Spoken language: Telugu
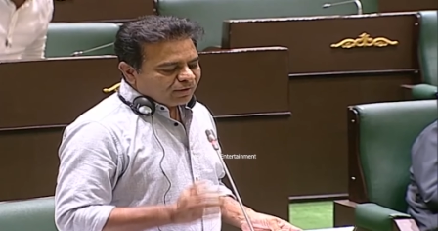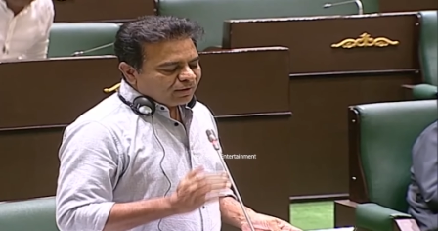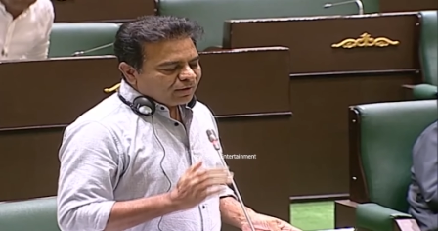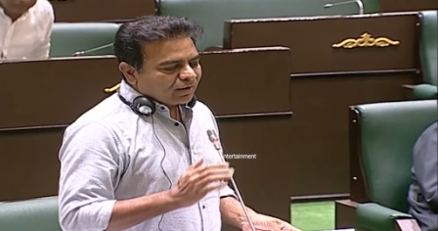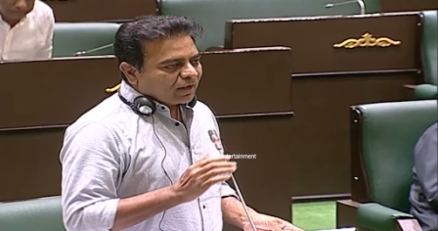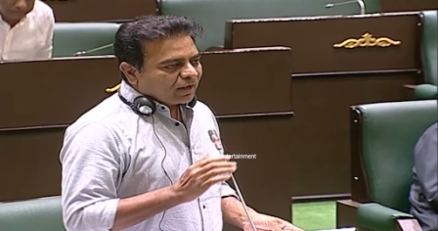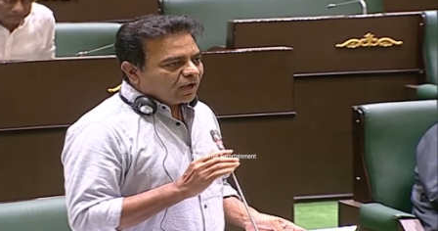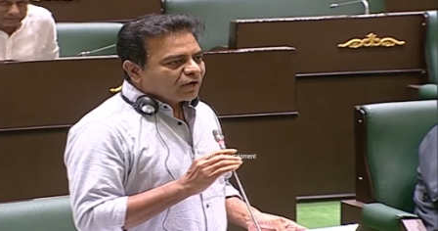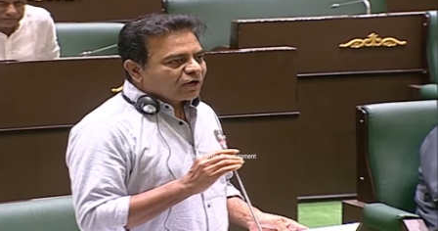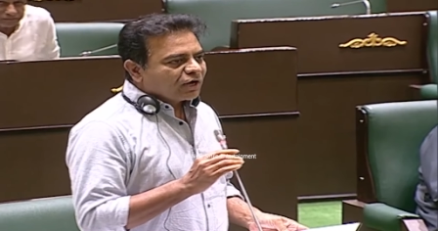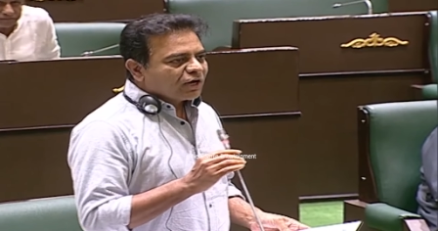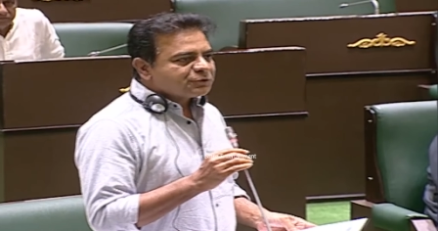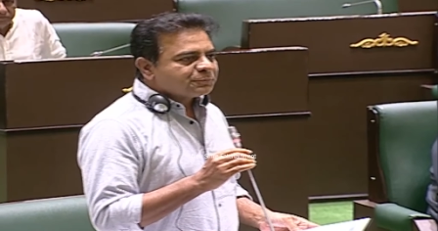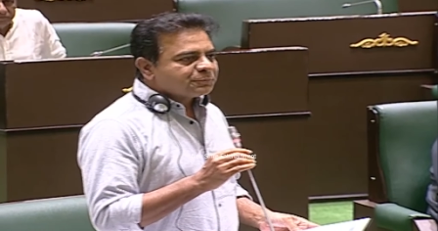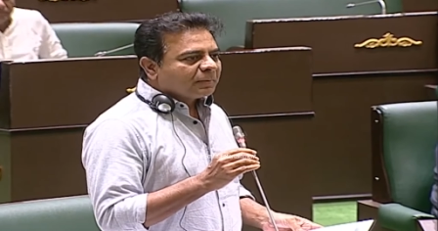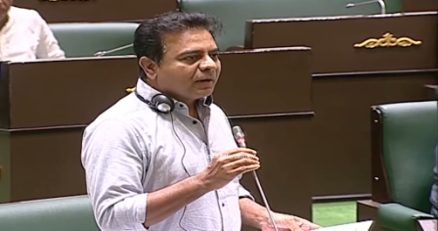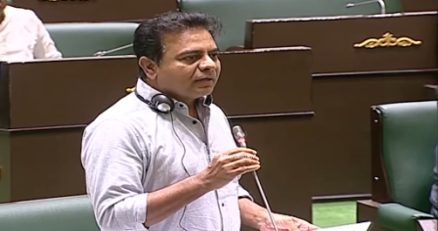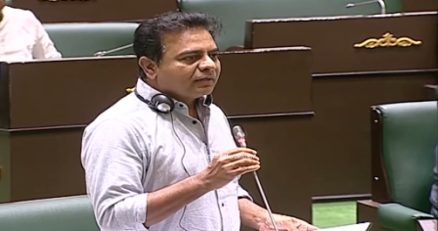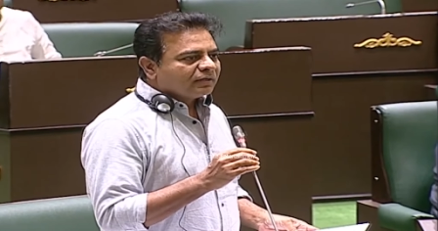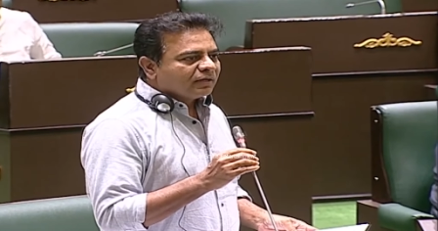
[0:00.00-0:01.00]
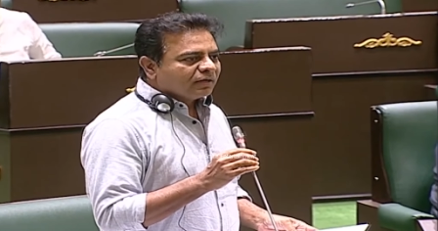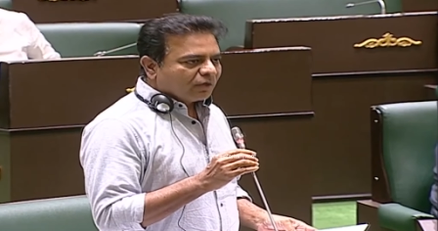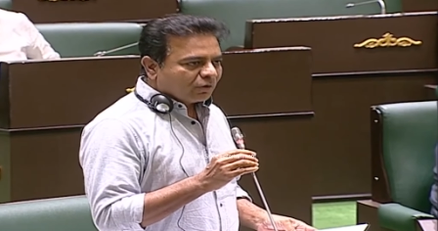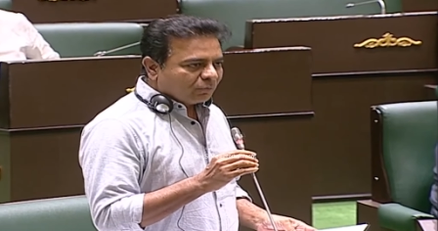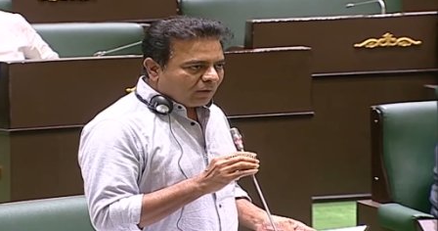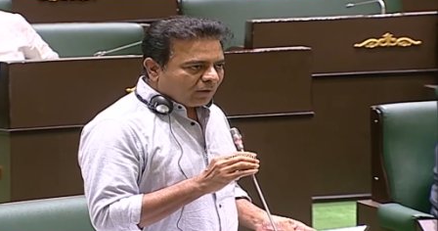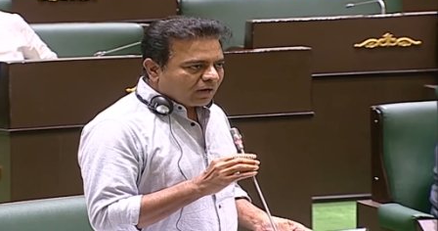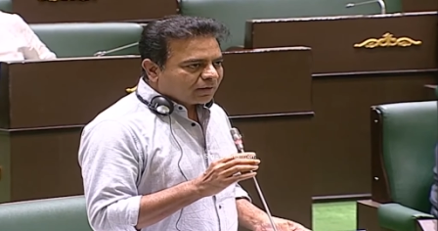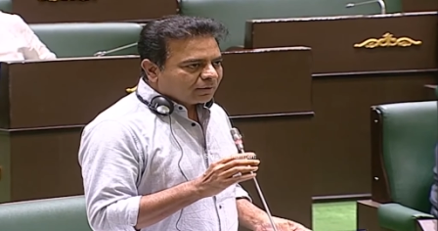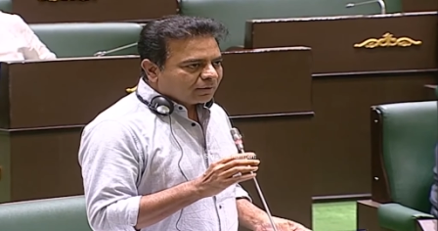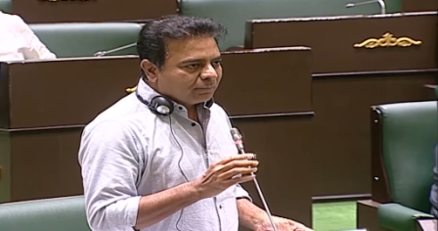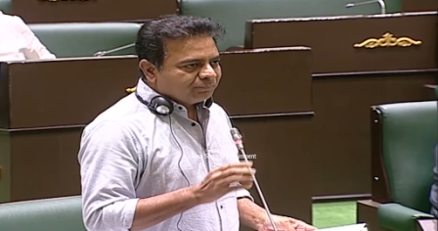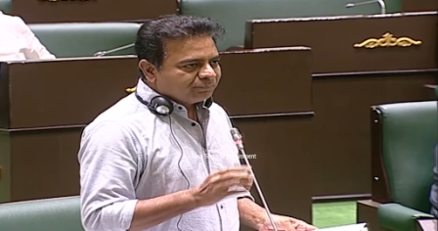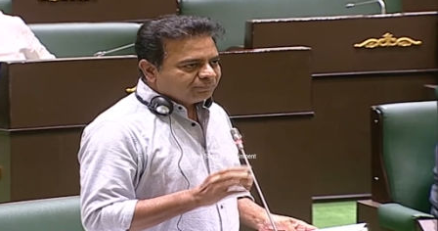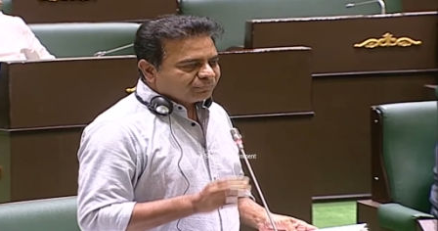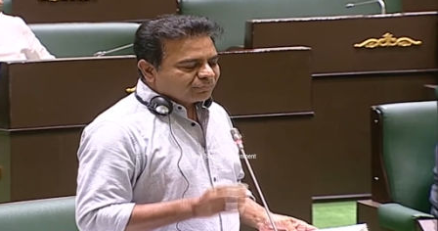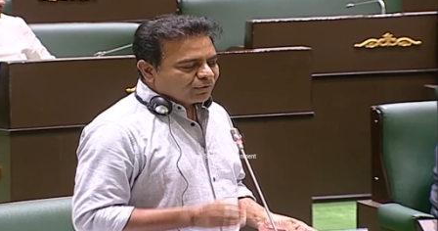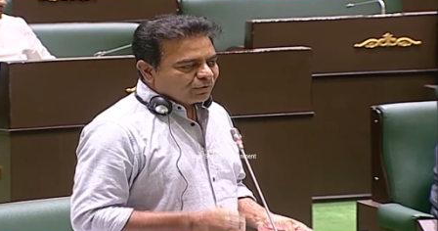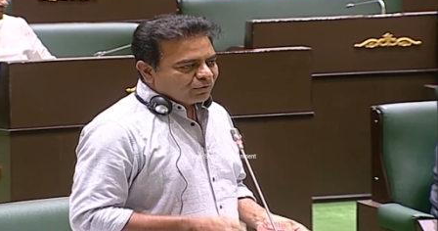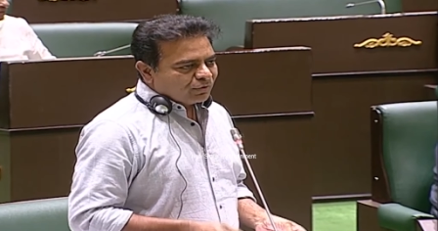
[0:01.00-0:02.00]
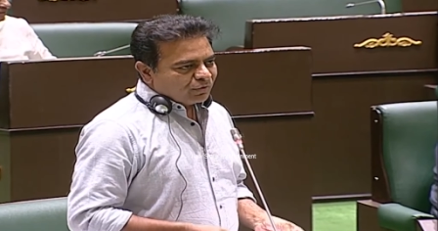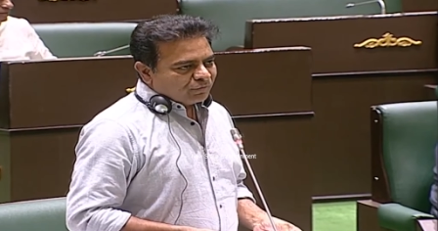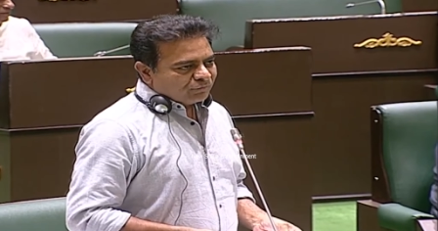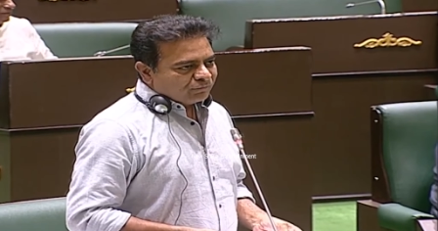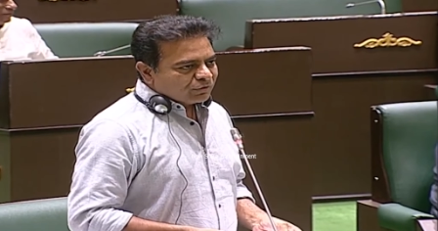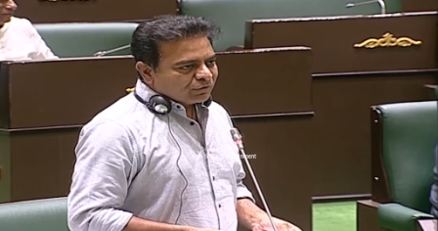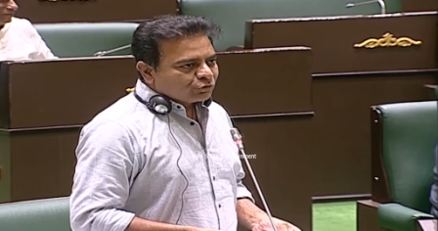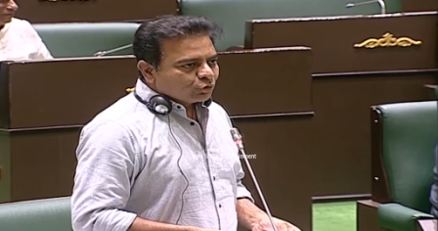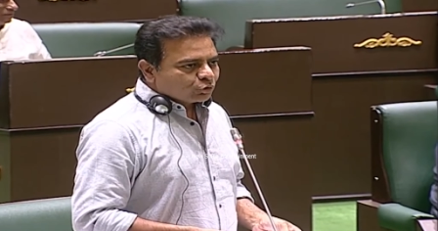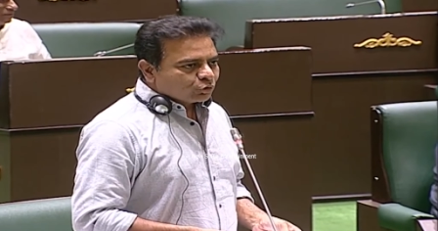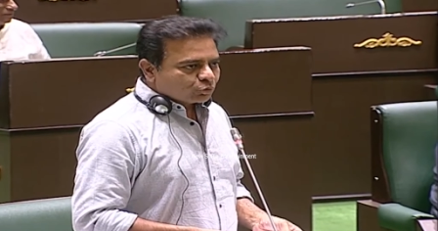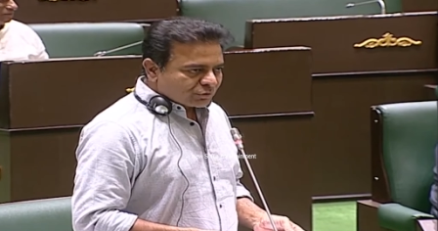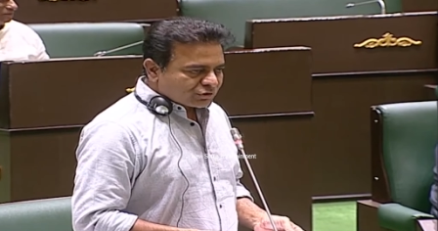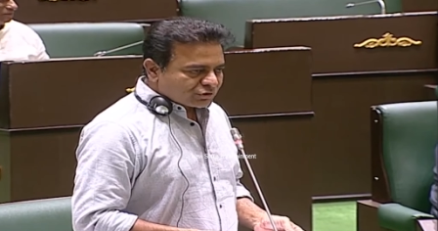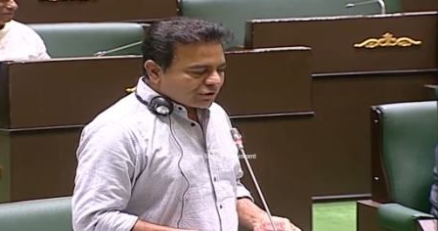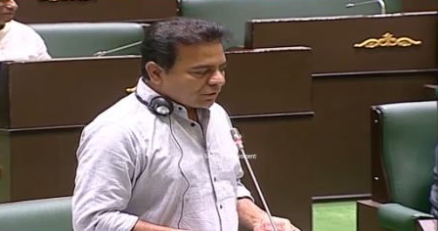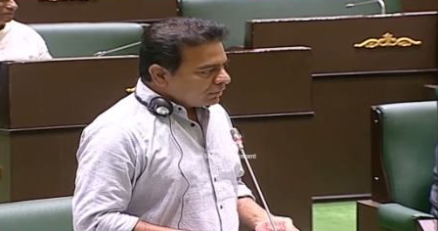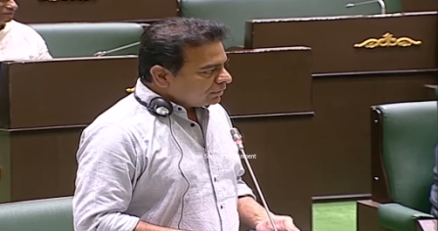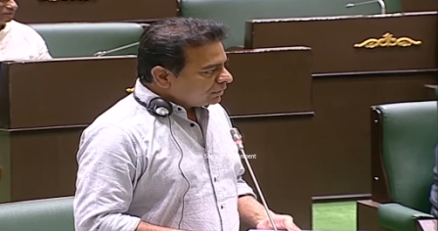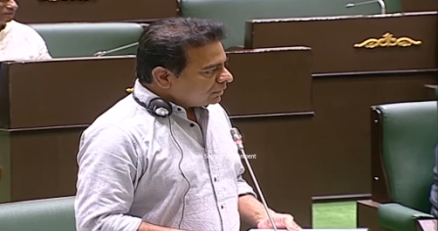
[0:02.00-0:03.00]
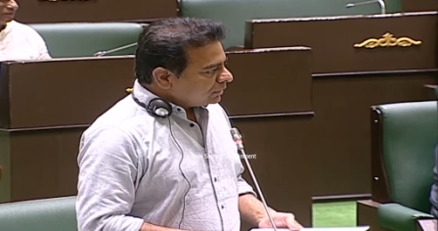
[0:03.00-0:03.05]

కాంగ్రెస్ పార్టీ నిర్వాకం విద్యుత్ విషయం